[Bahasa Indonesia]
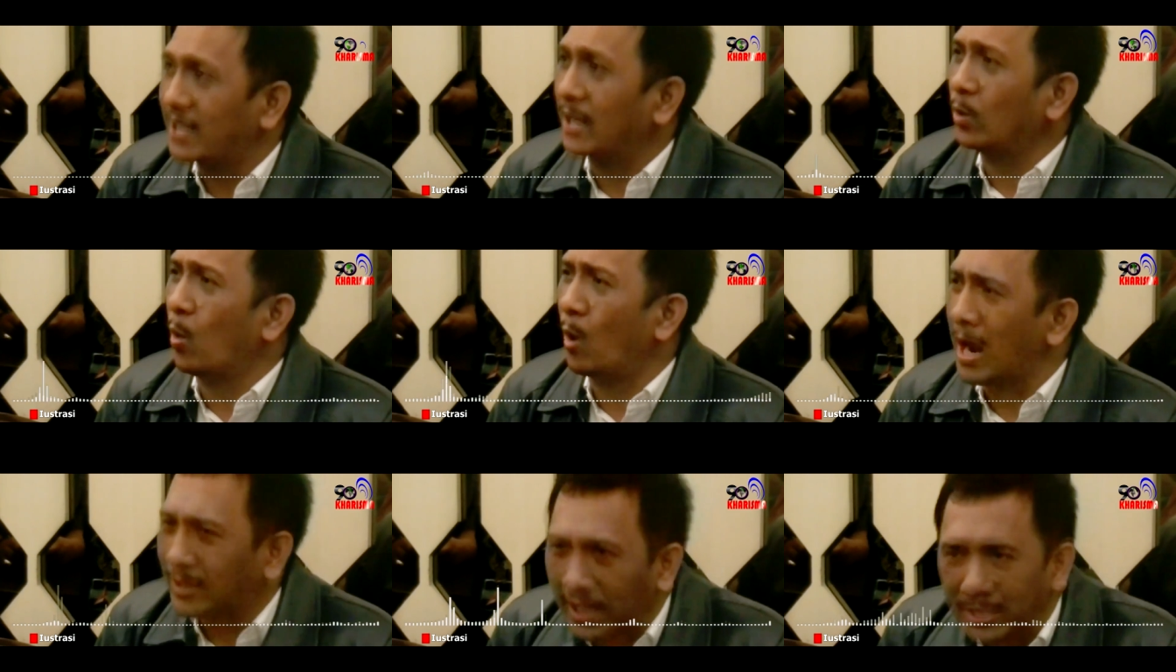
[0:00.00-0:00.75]

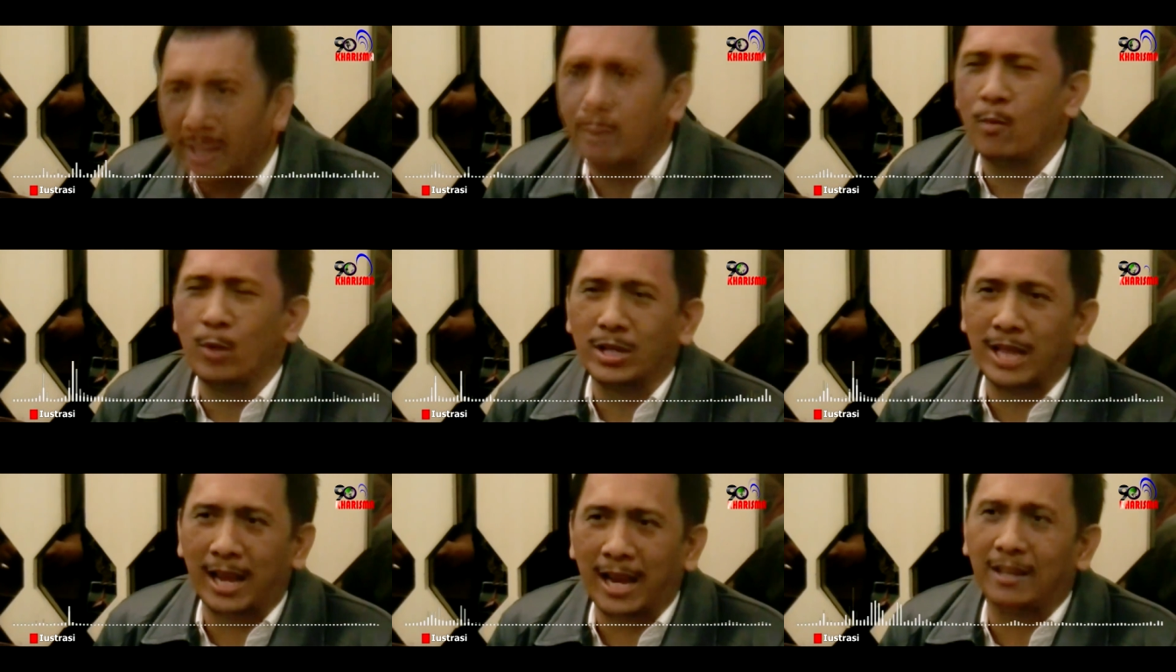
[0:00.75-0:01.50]
jika
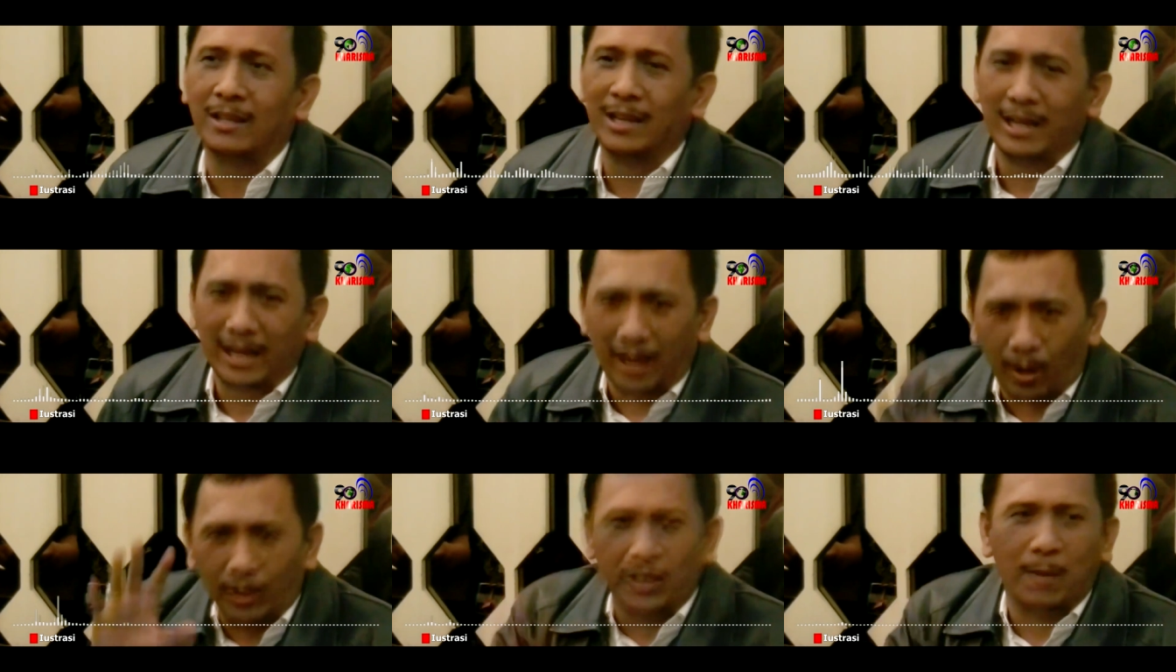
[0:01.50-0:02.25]
SBY tidak
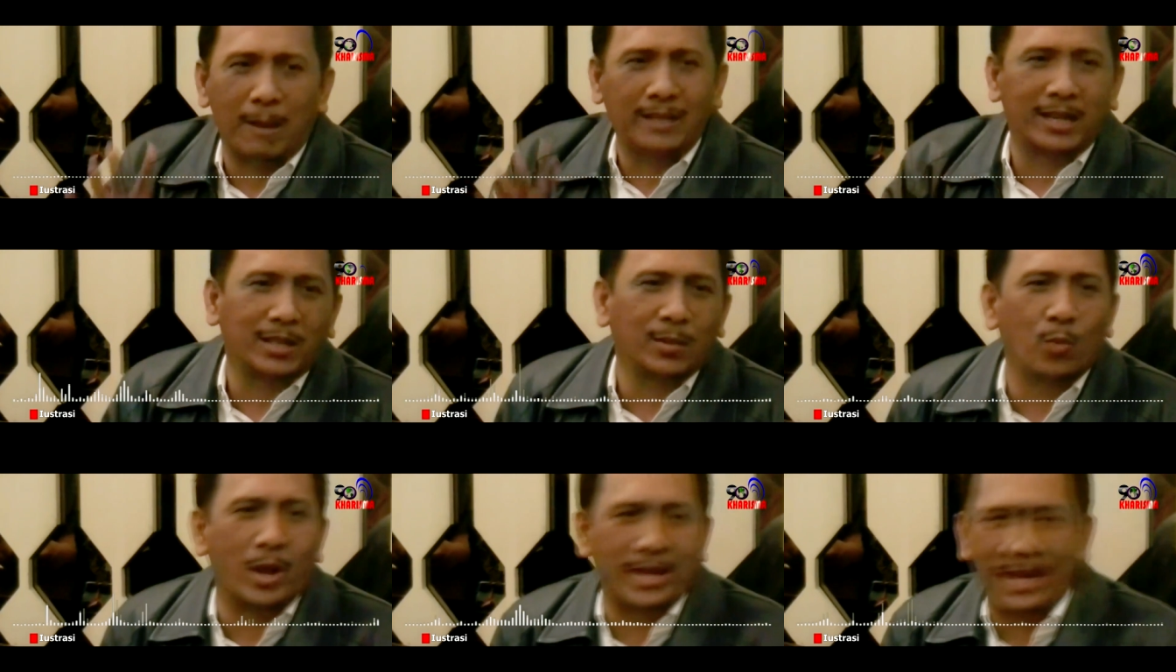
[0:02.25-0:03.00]
maju,
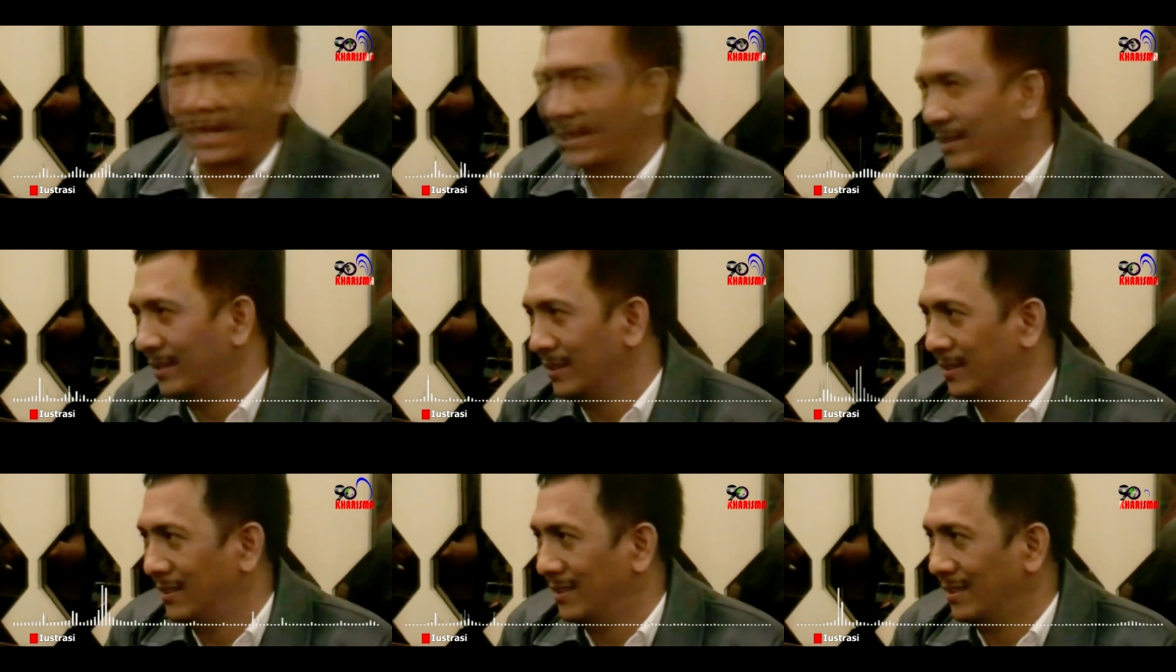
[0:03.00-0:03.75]
maka akan
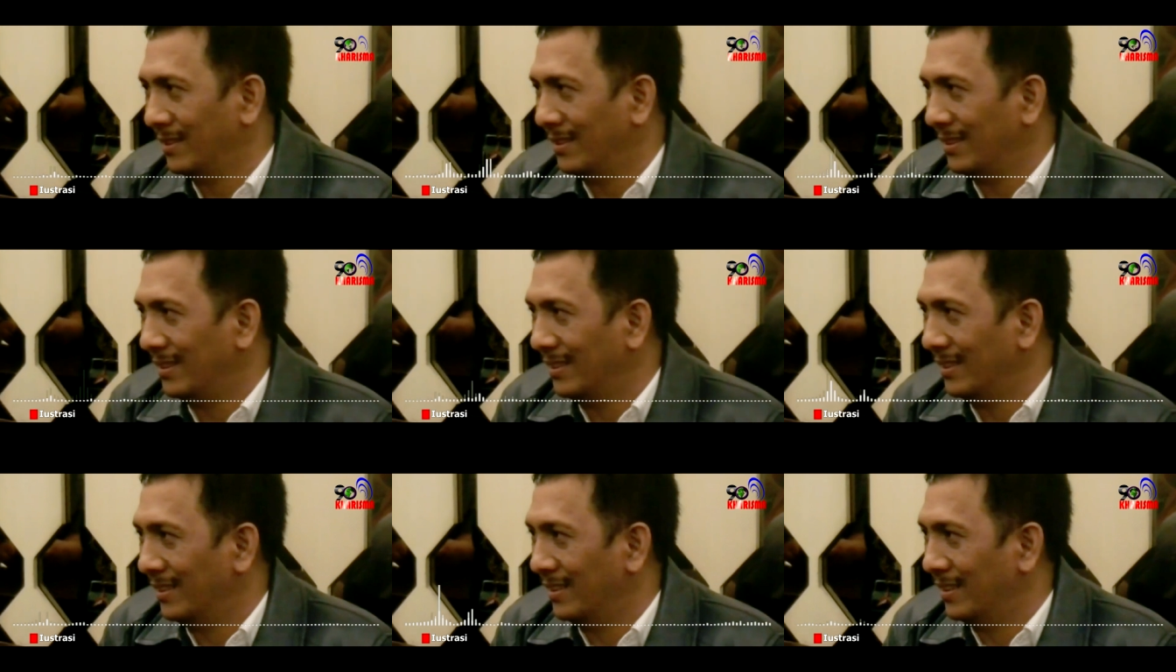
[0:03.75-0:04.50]
terjadi
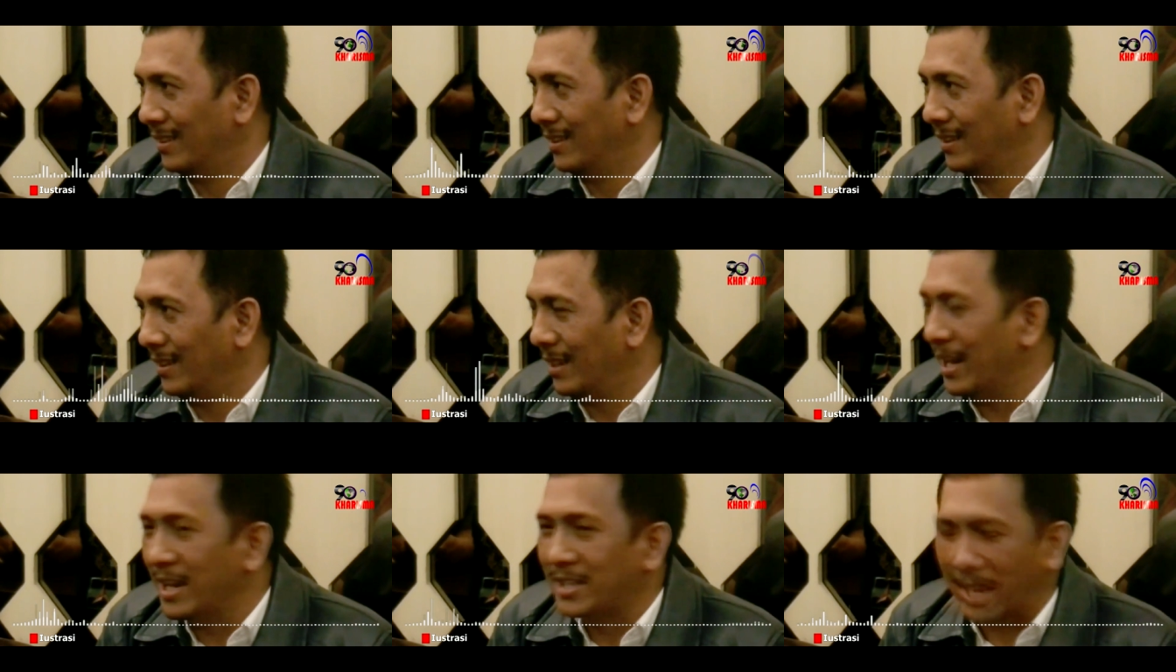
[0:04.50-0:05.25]
kompetisi
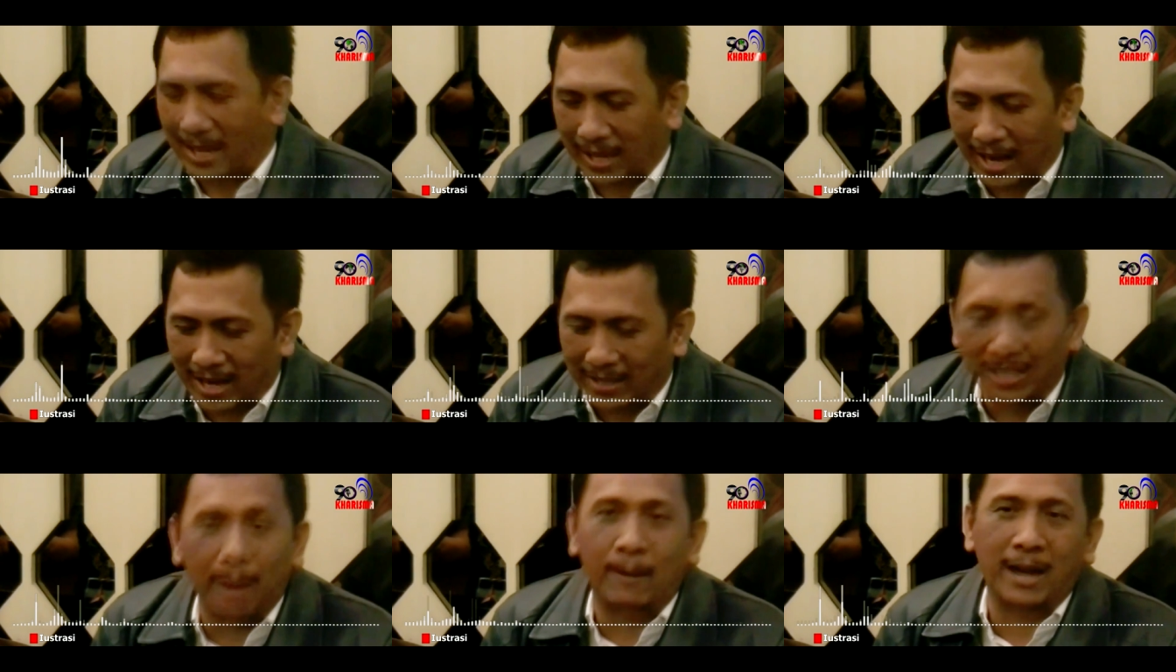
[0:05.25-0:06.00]
kembali di
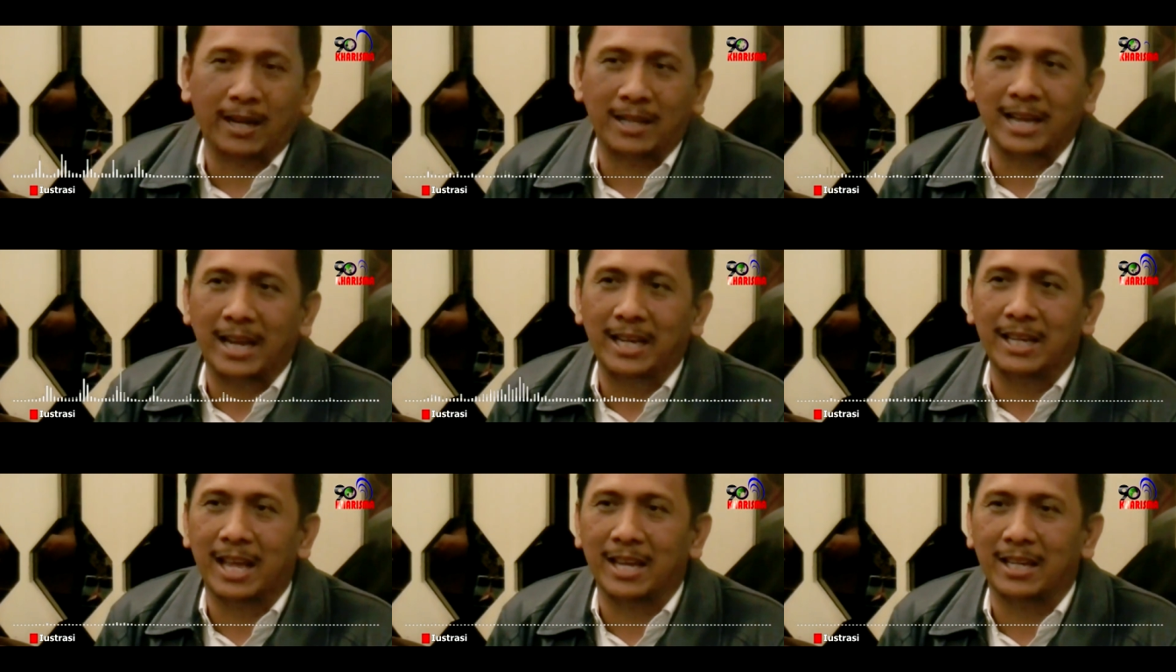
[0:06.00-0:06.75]
internal Demokrat.